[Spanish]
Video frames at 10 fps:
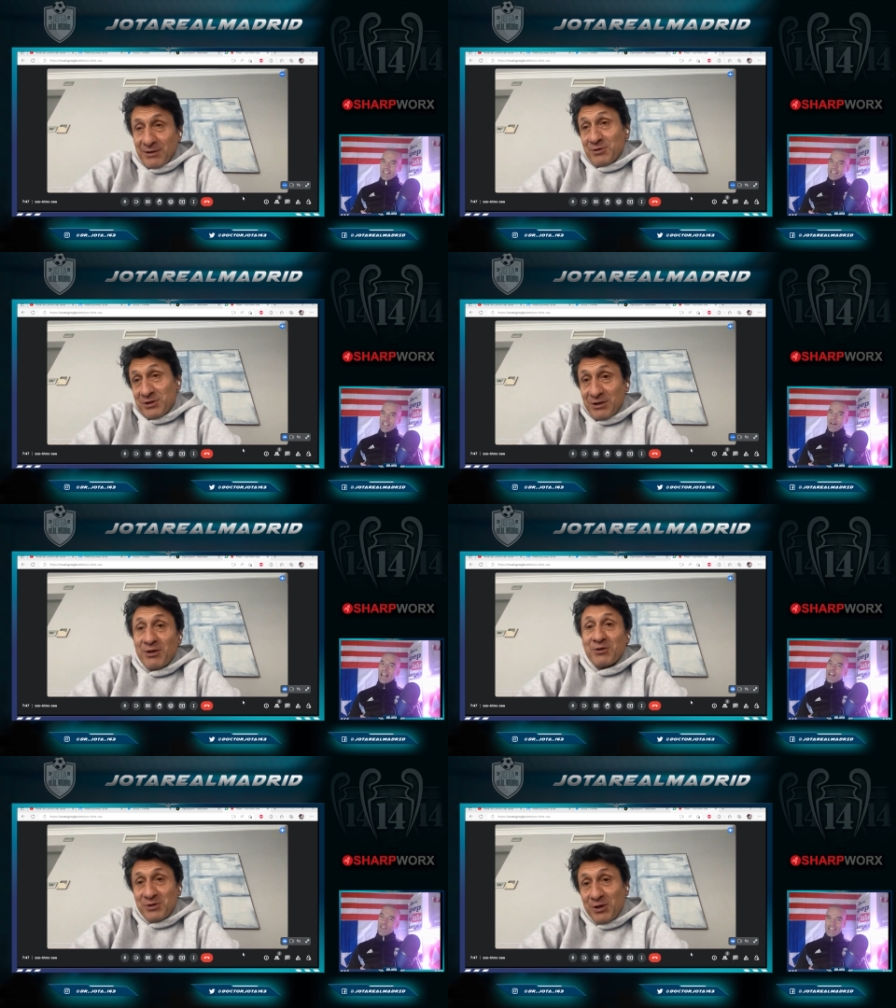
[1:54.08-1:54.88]

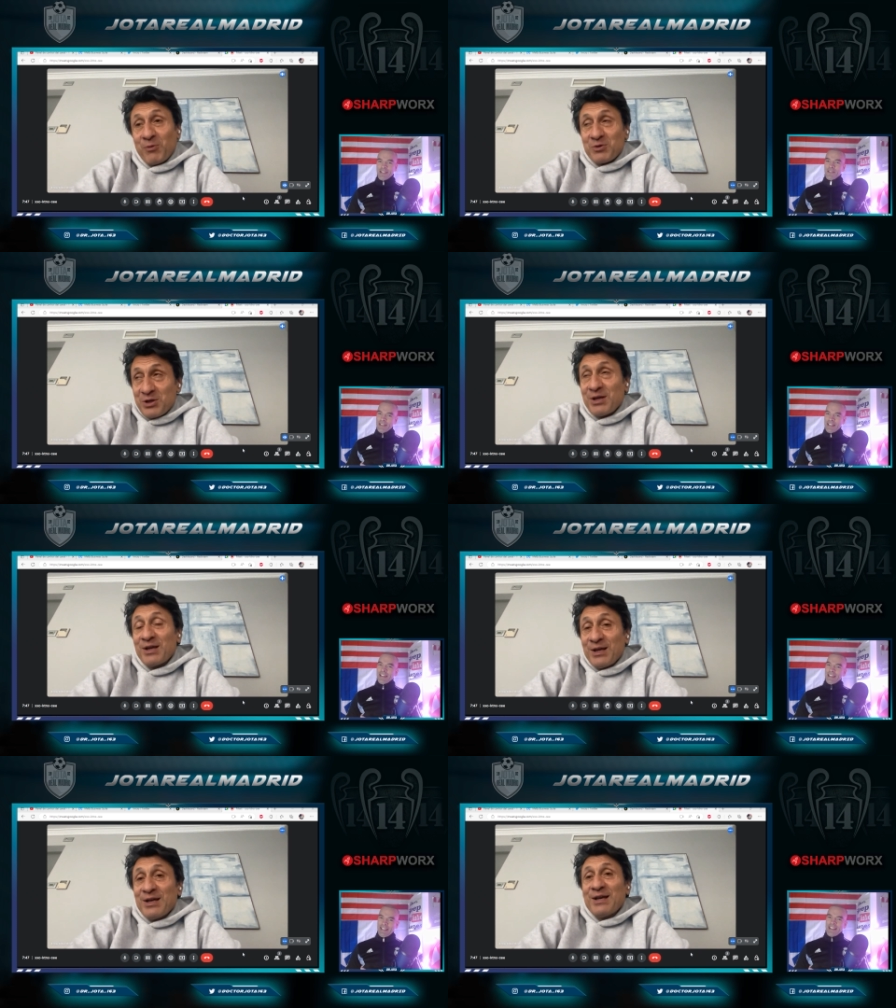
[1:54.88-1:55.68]
Estaba la si te, si,
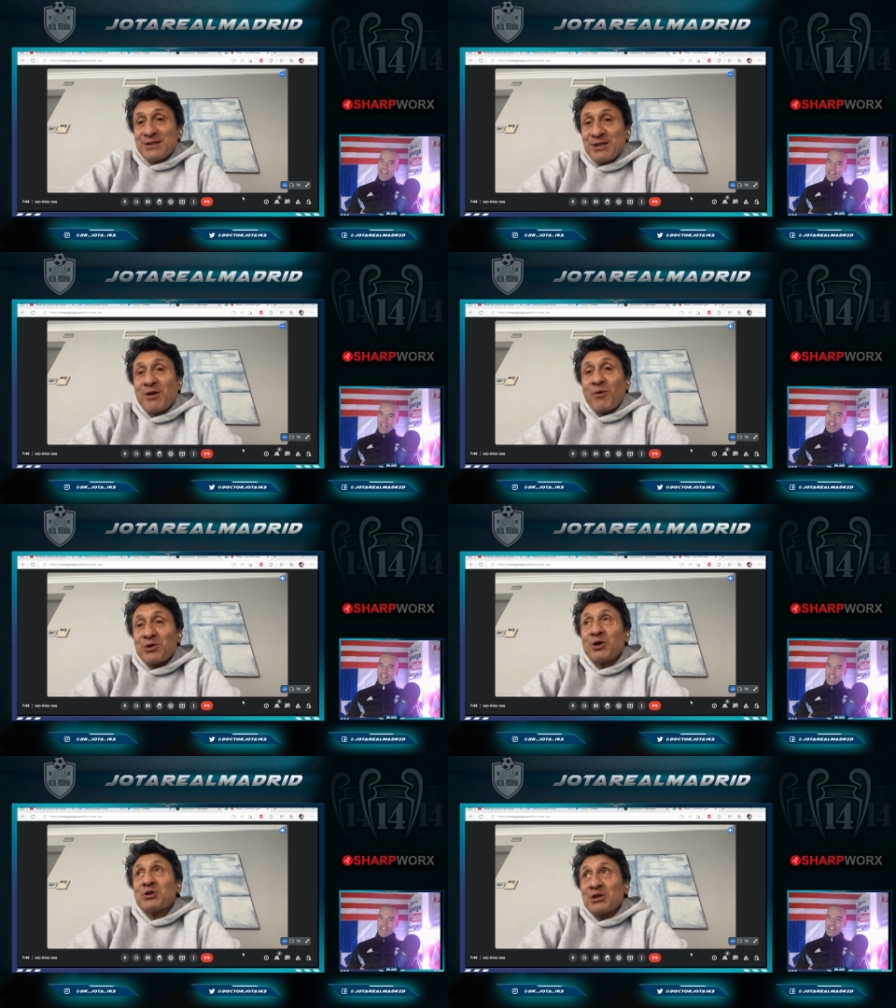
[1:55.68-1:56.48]

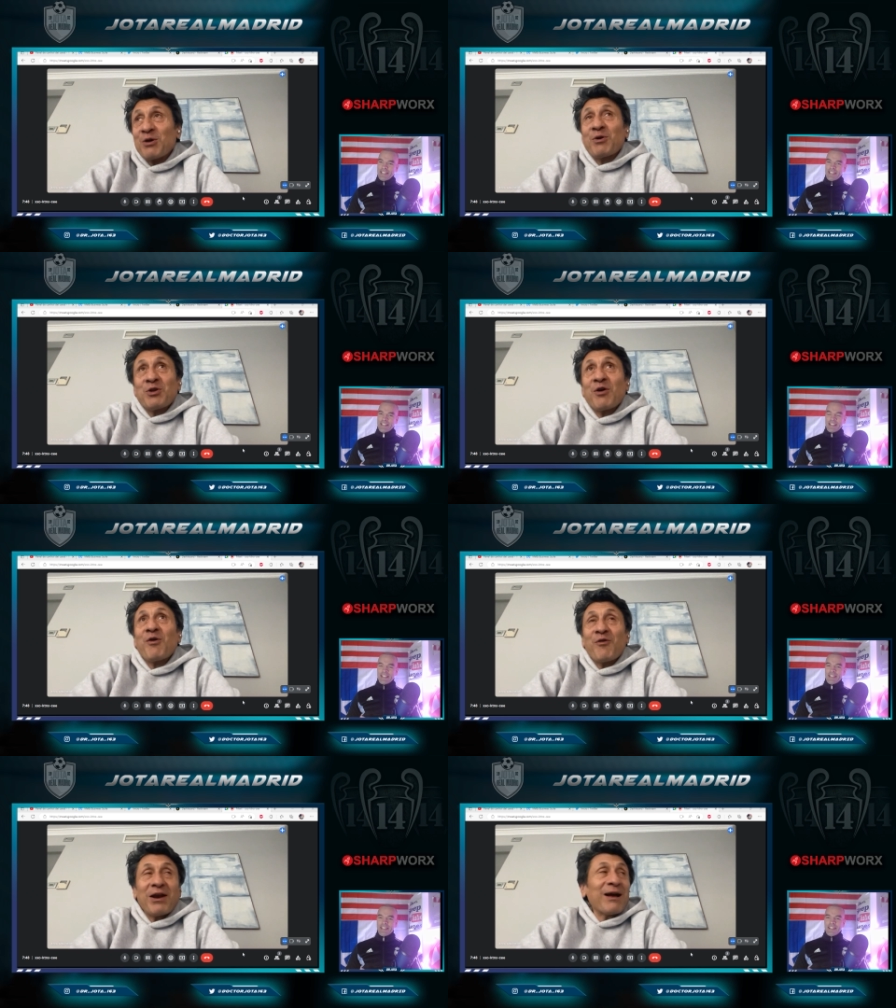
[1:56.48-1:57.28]
te, cuento, si te
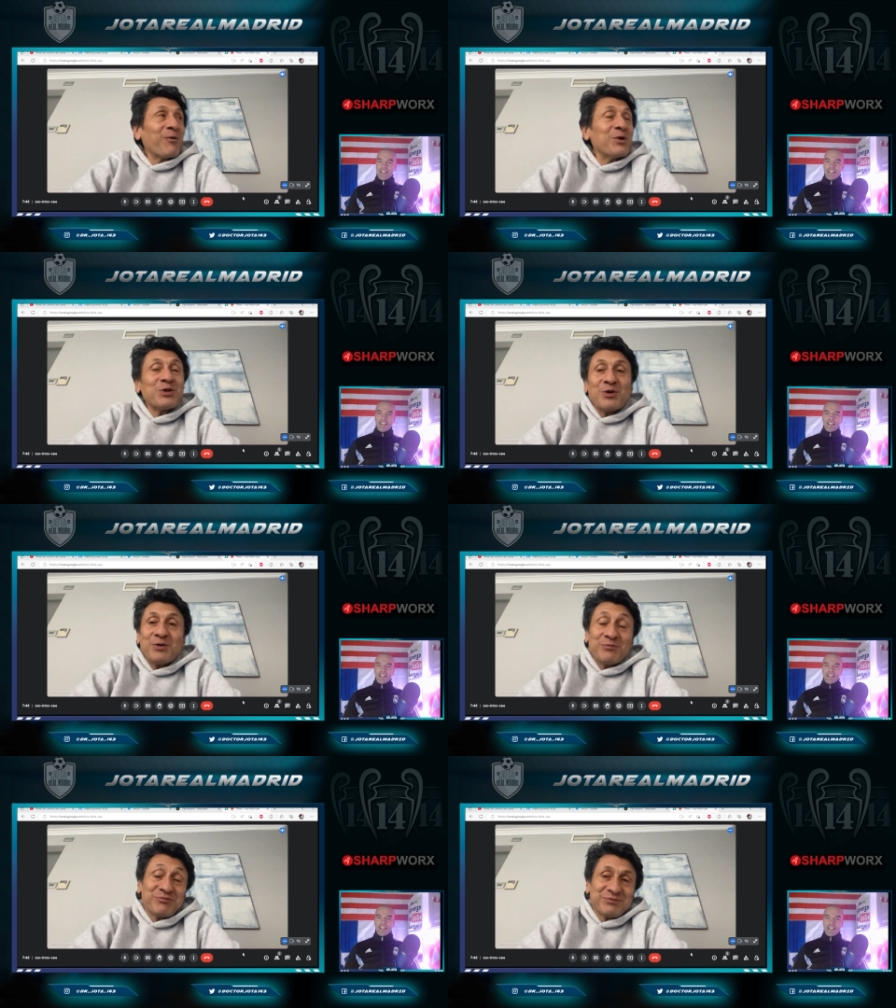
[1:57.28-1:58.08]
cuento cómo fue el
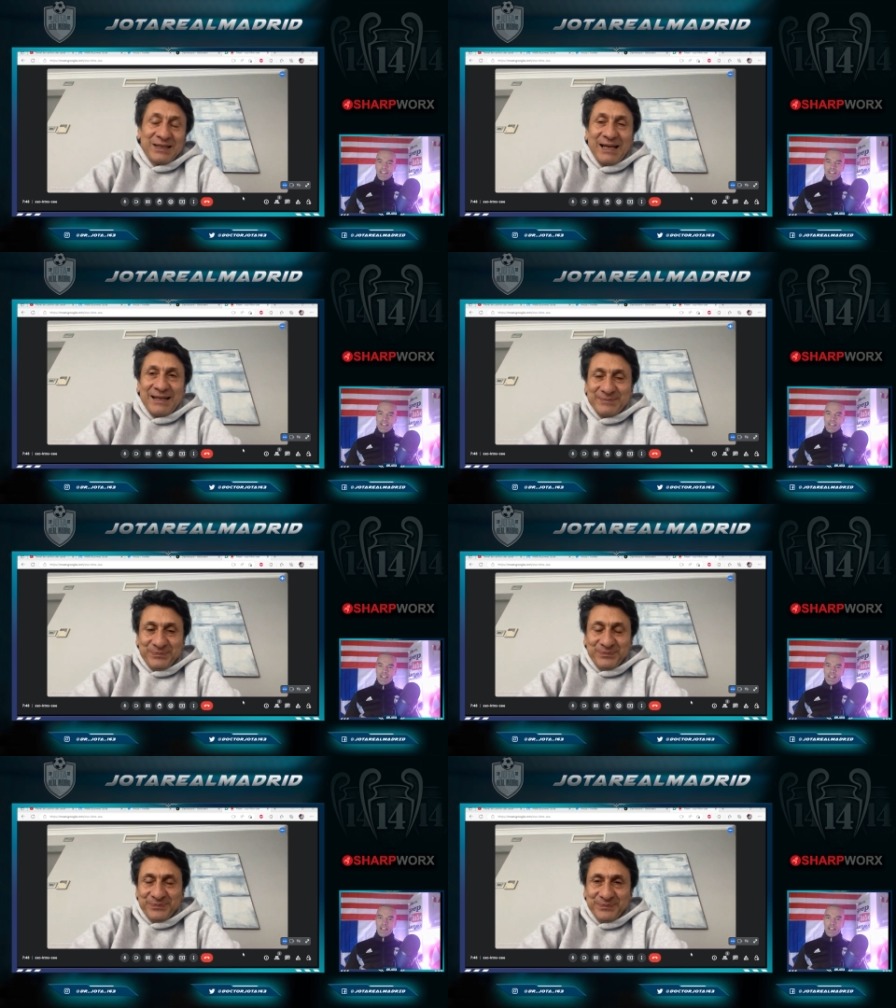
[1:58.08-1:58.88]
encuentro,
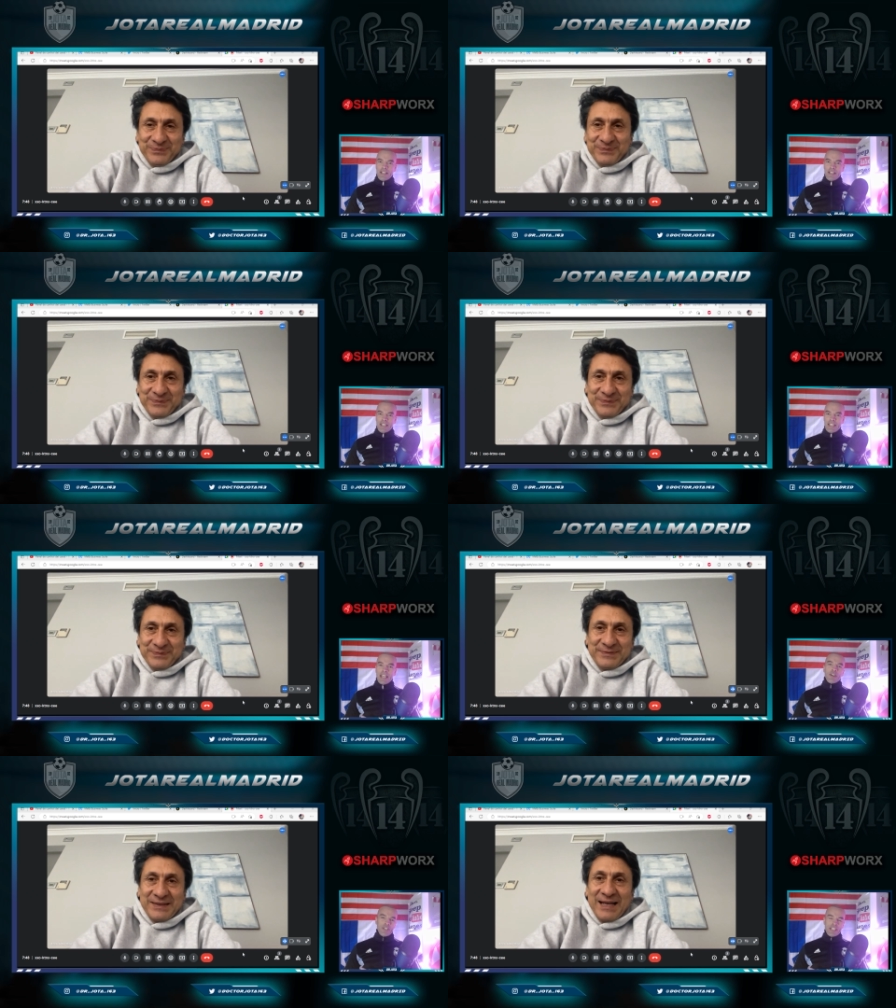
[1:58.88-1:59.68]
tela.
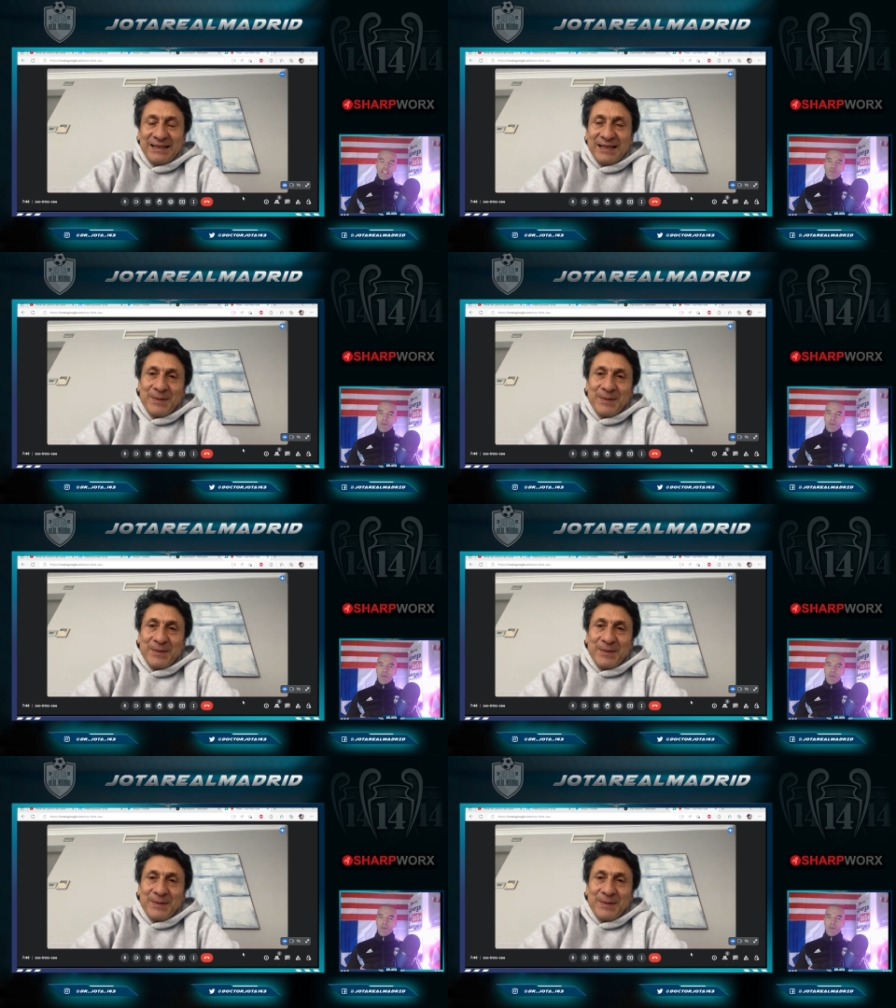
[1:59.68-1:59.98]
¿Qué? ¿Os dices